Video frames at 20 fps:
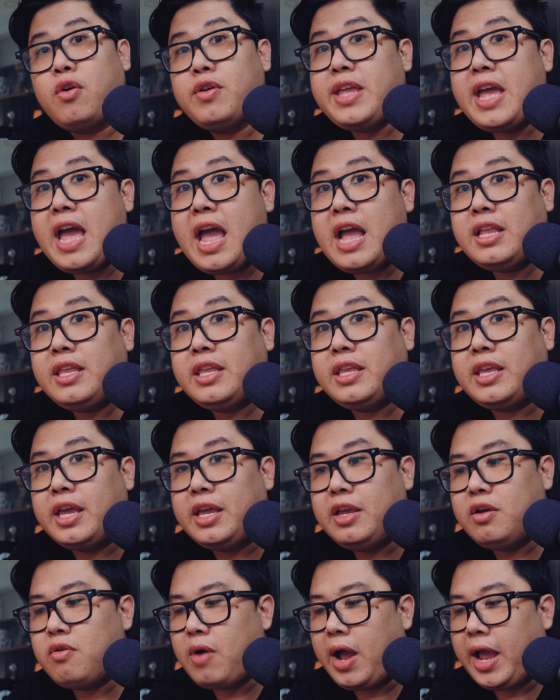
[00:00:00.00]
có giá
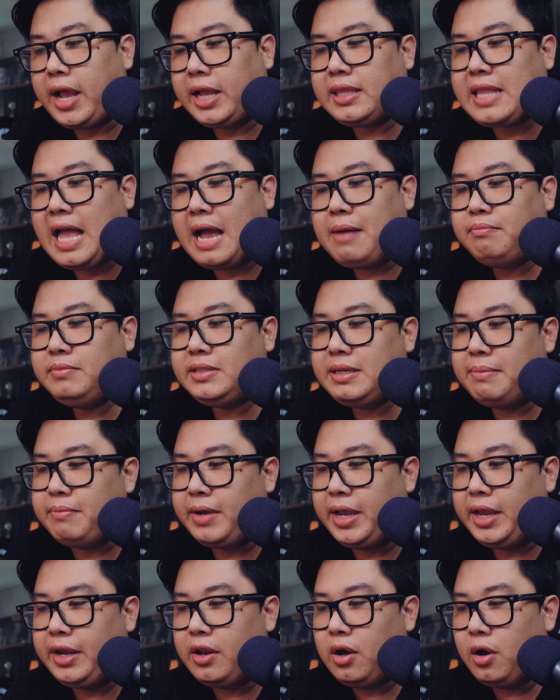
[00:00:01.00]
chỉ khoảng tám trăm
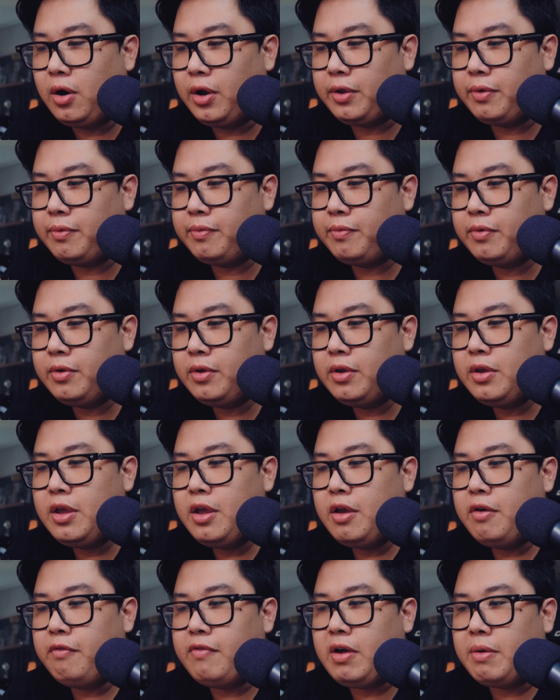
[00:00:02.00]
nghìn thôi.
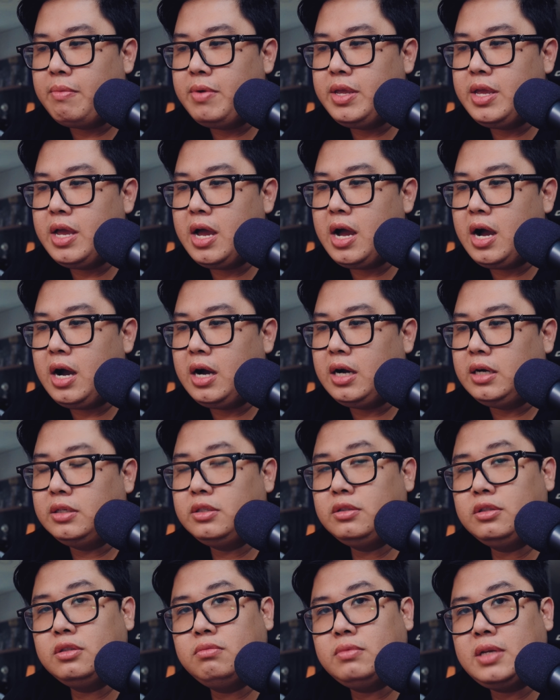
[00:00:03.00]
Và bây giờ
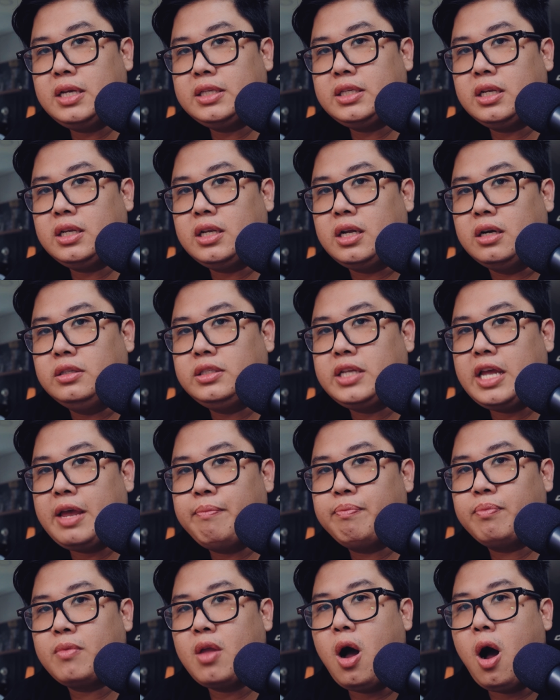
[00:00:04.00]
chúng ta sẽ thử
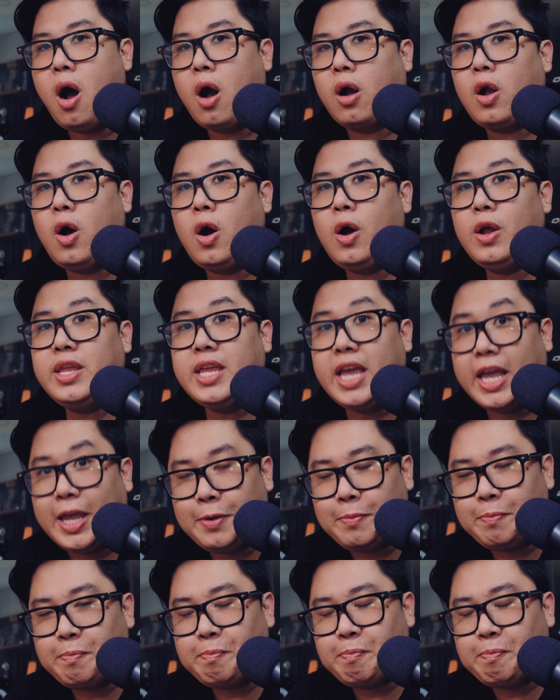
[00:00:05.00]
xem họ có gì.